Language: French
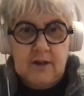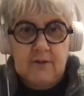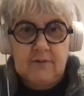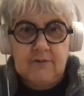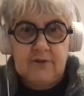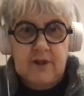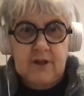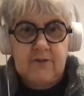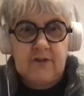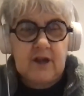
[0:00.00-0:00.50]

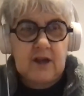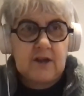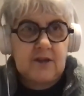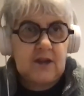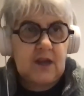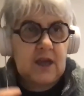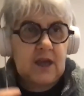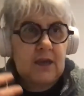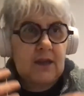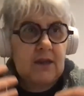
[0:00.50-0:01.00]
Vous avez un
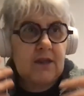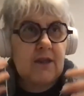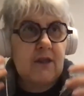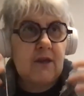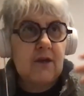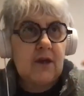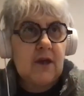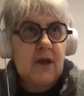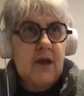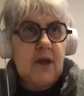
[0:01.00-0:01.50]

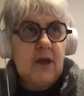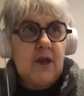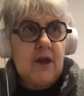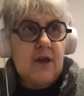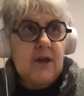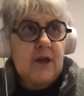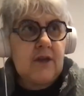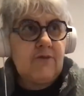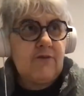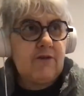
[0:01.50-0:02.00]
texte
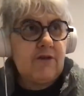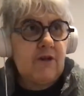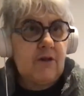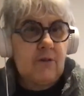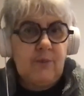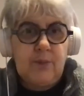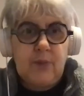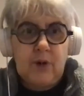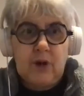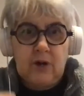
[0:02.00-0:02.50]
qui vous
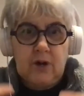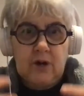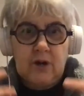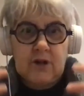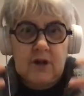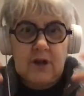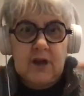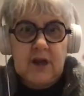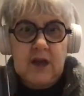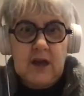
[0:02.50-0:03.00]

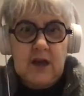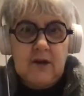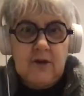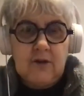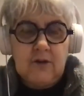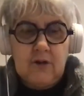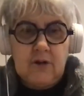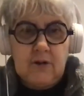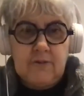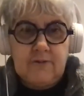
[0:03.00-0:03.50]
emporte et là
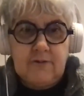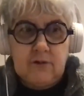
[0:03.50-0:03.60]
encore,